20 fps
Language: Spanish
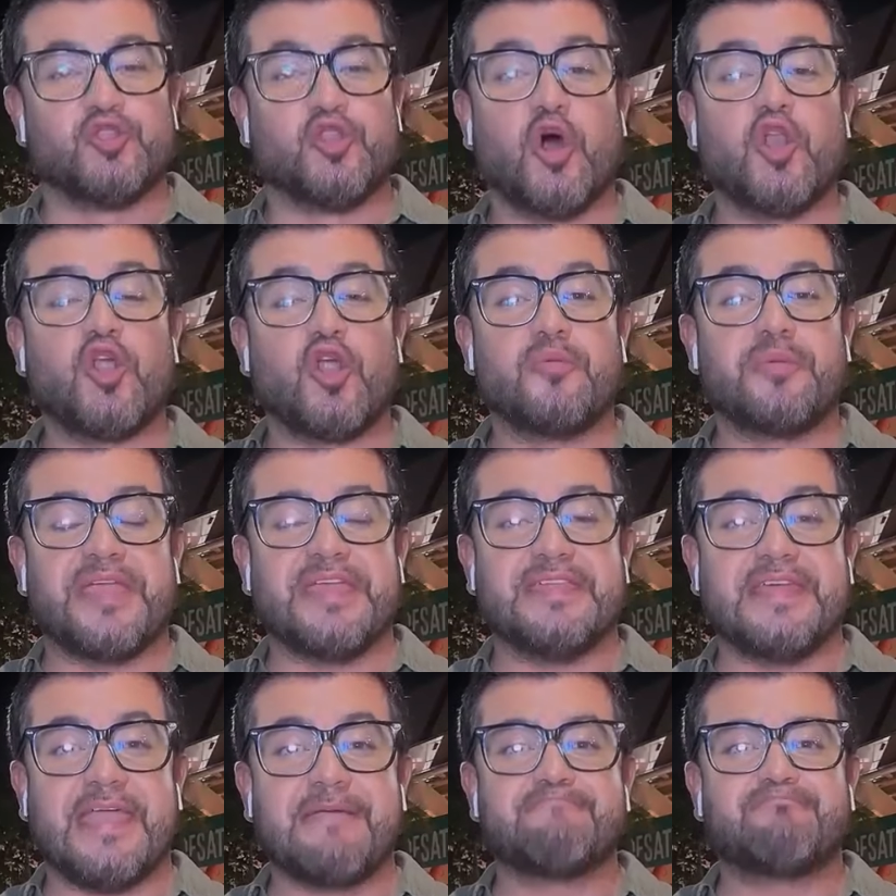
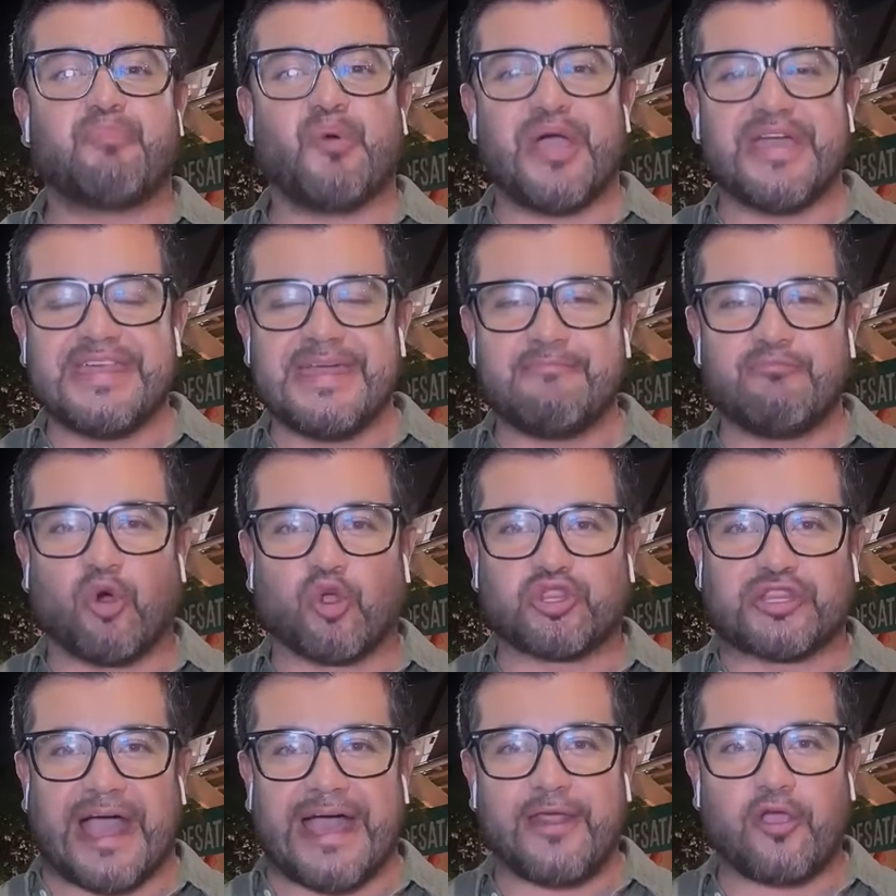olviden, pueden
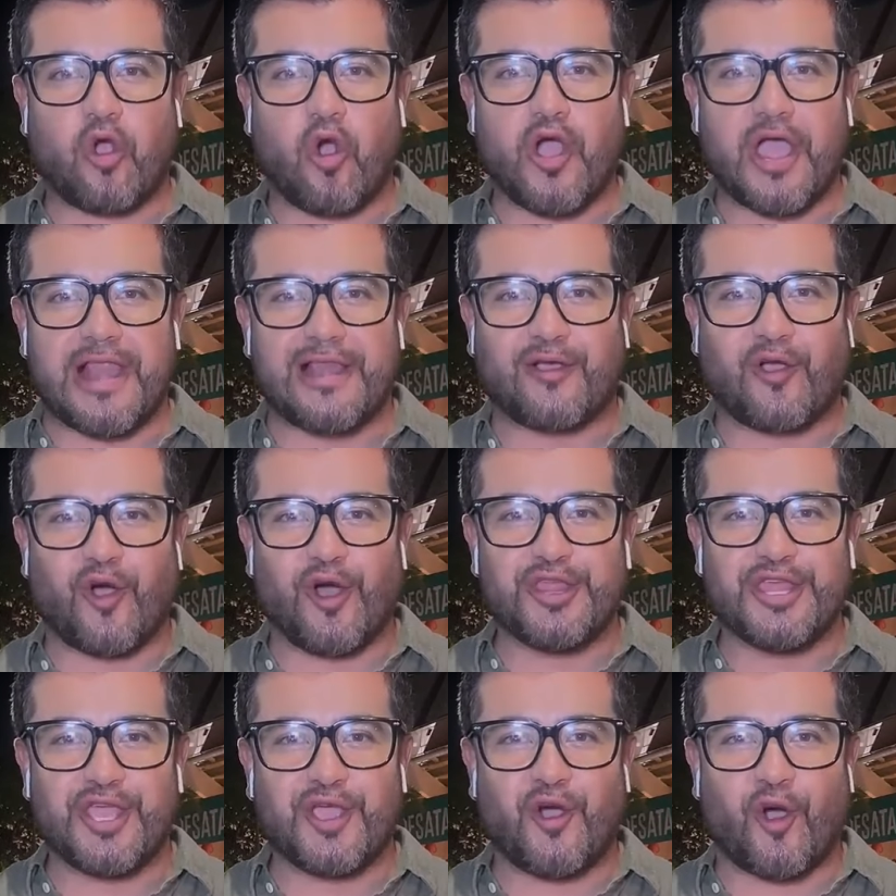votar con el
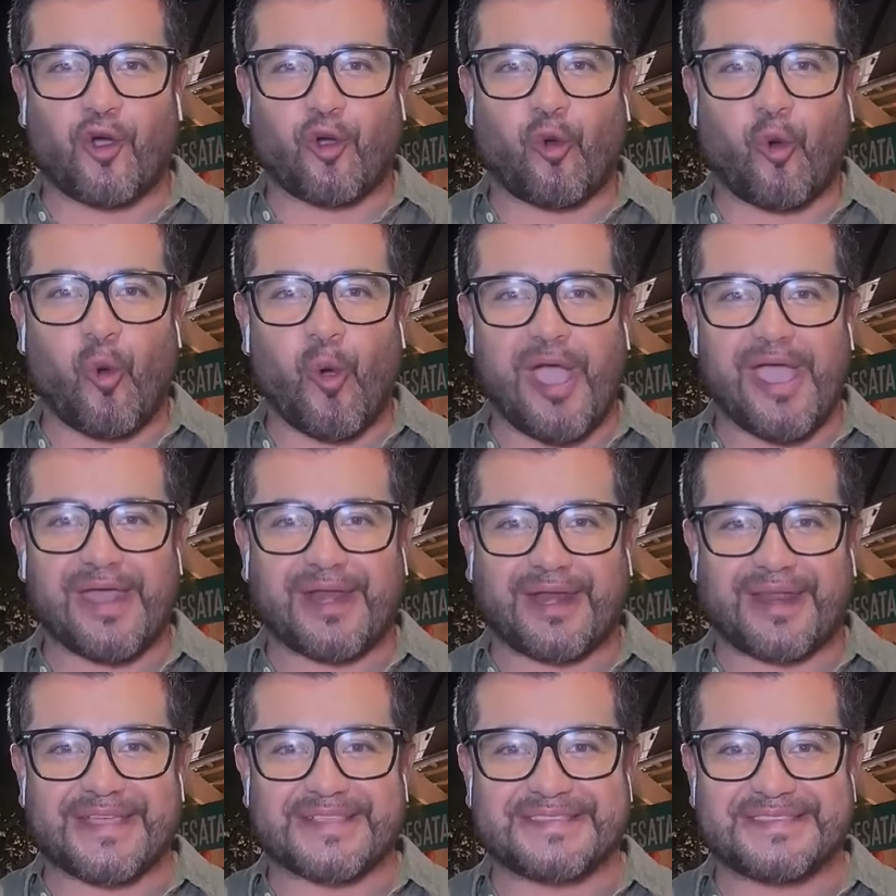código
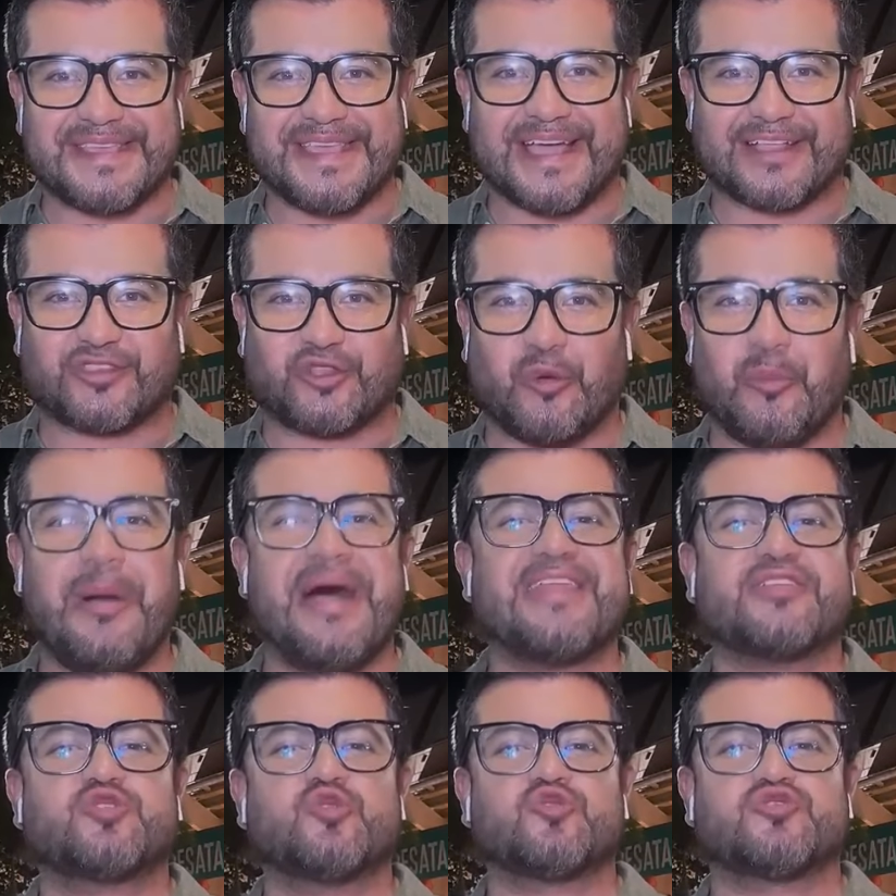QR. Sí, a
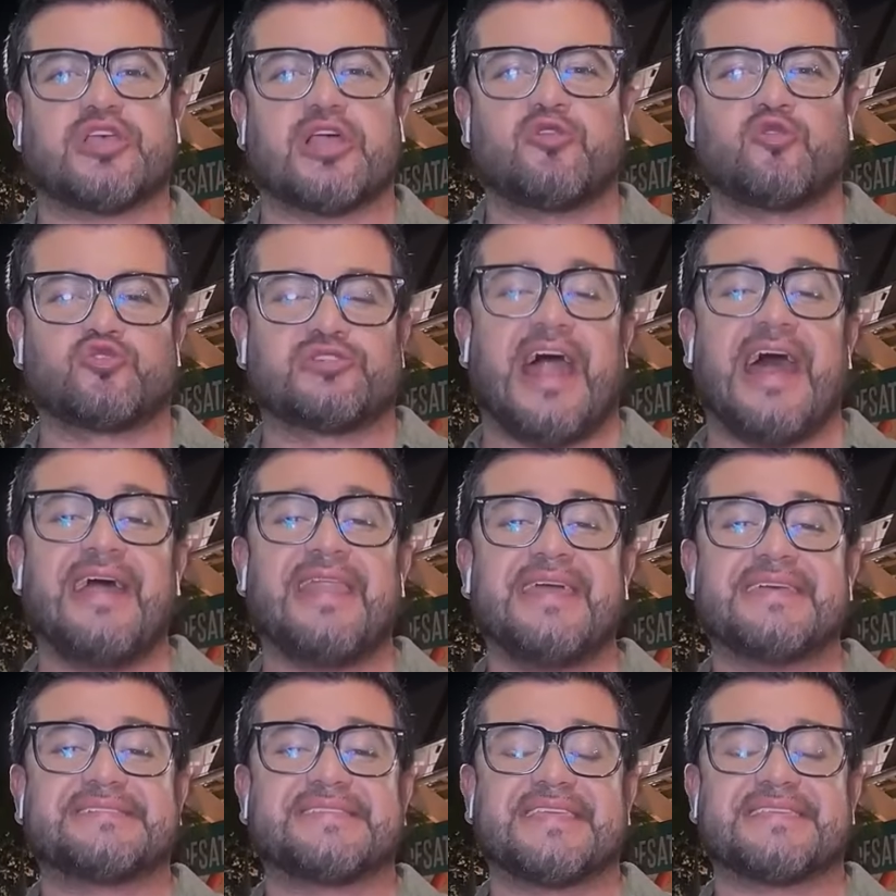tomar sus
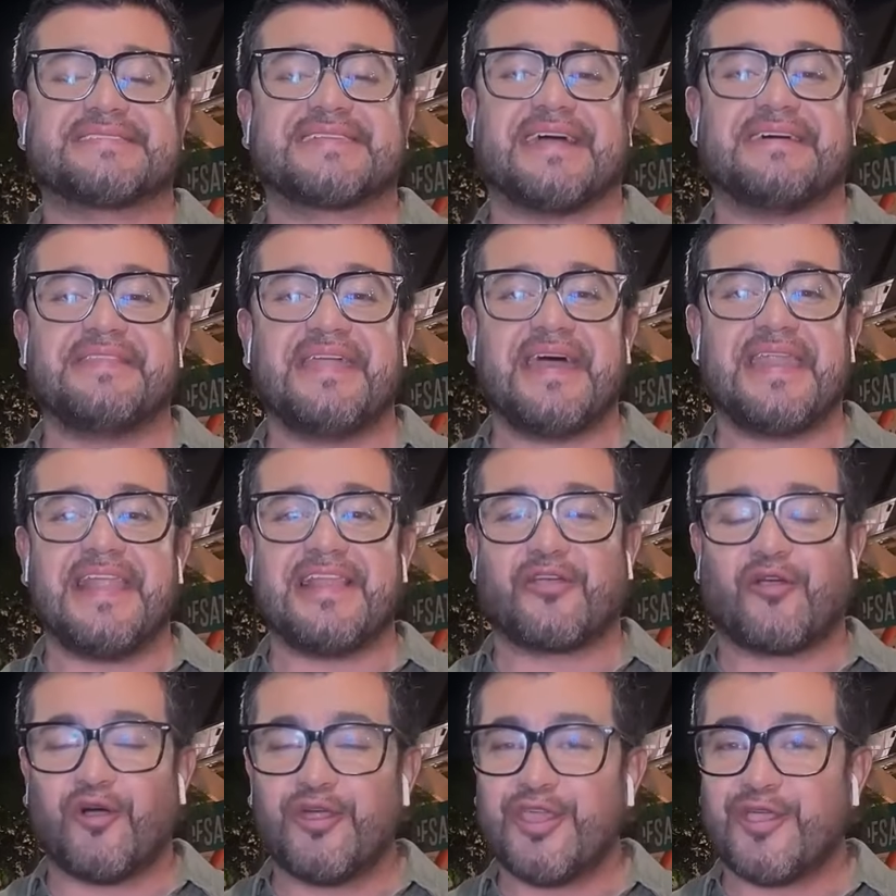celulares y escanear
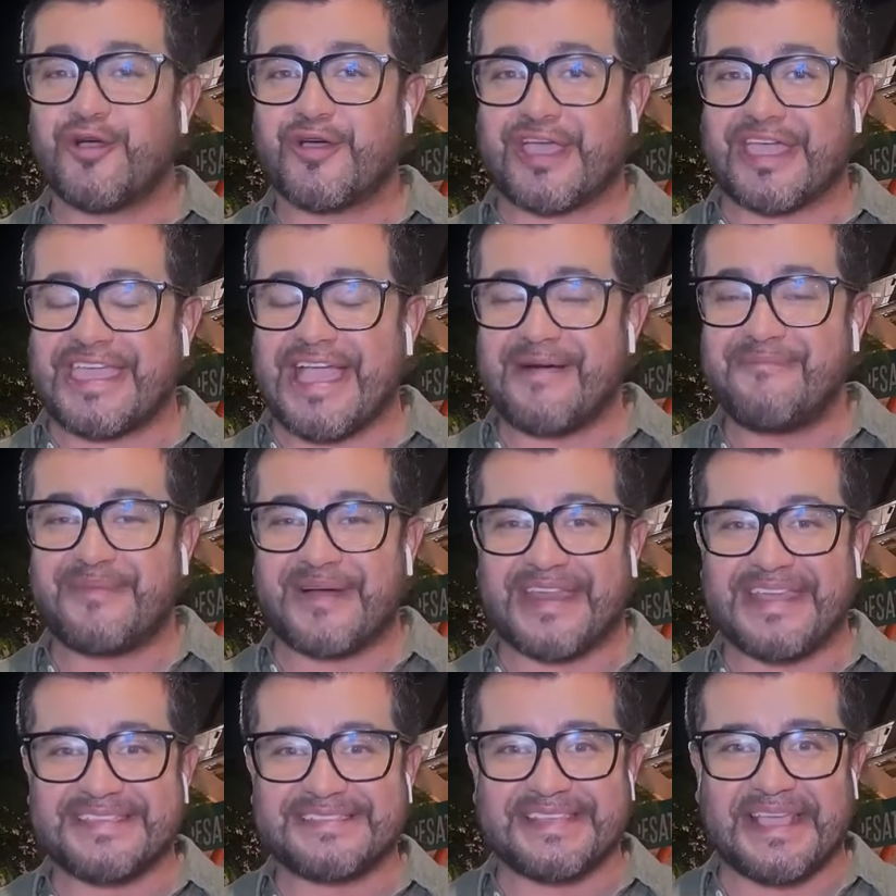el código que ya
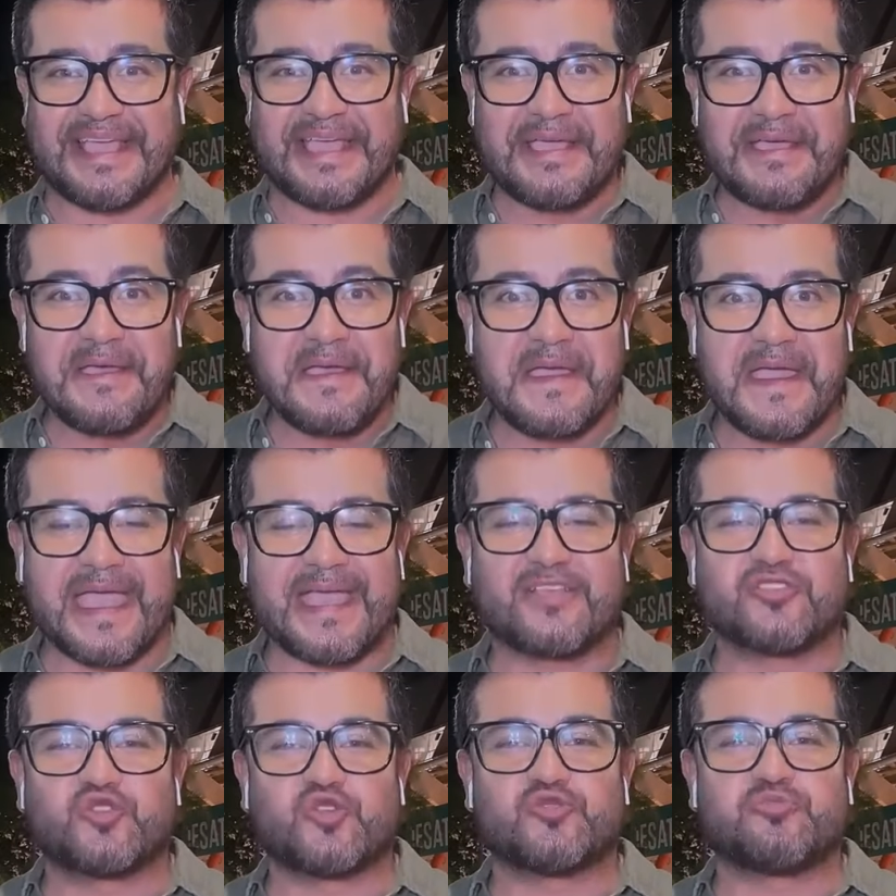aparece
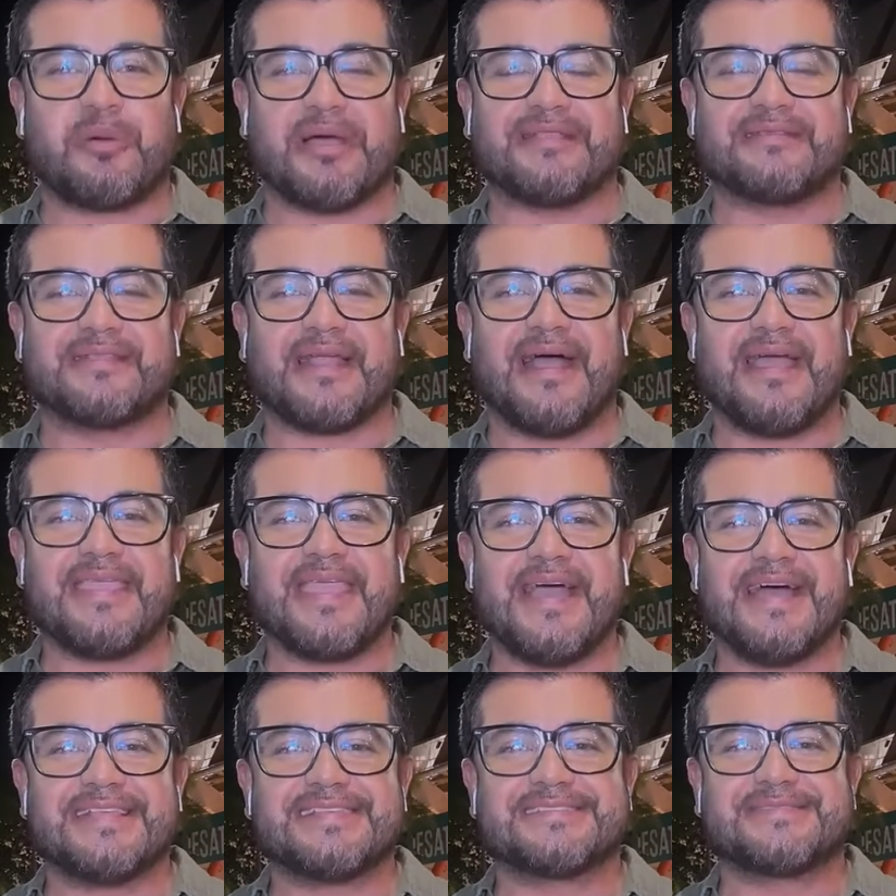en sus
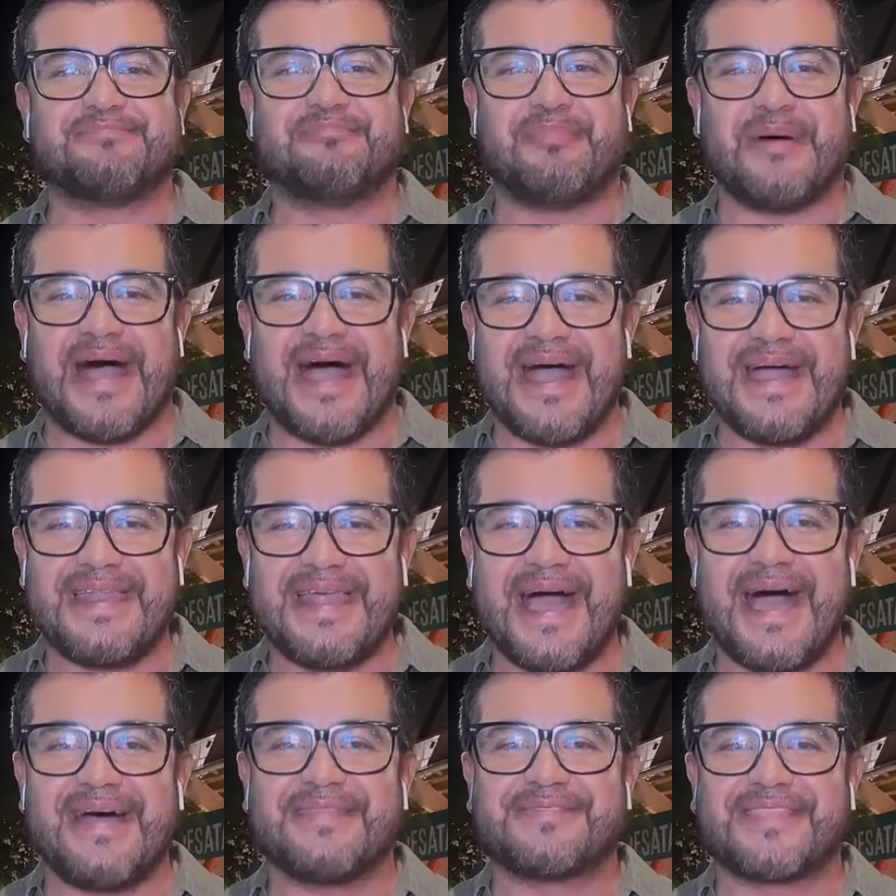pantallas
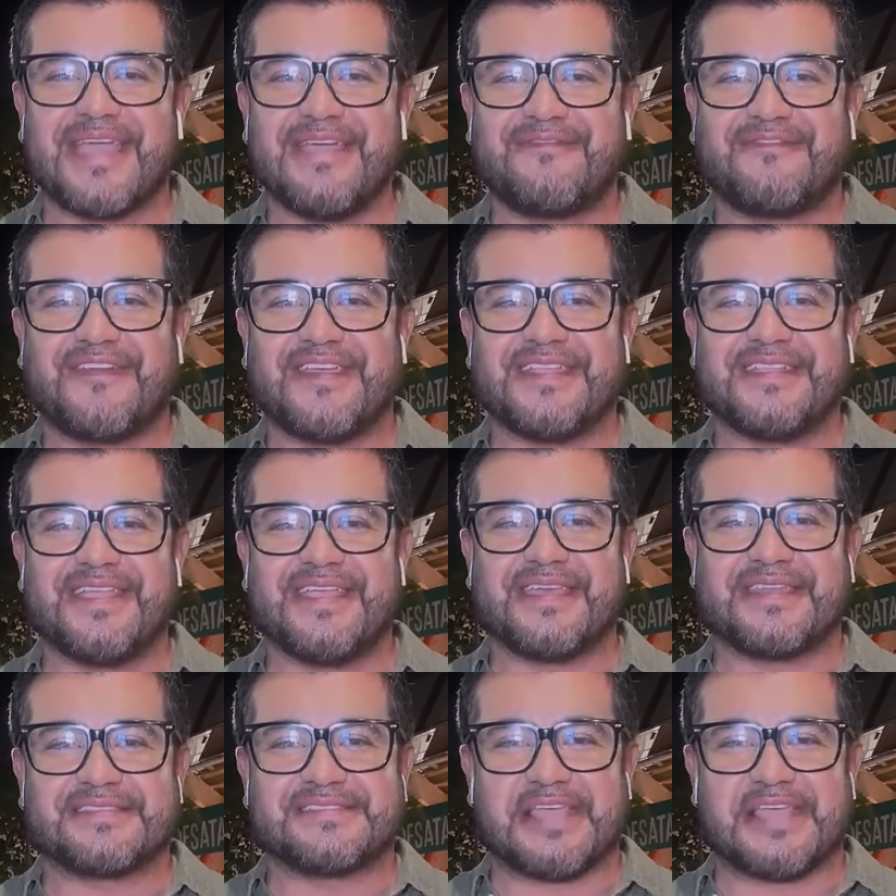para definir si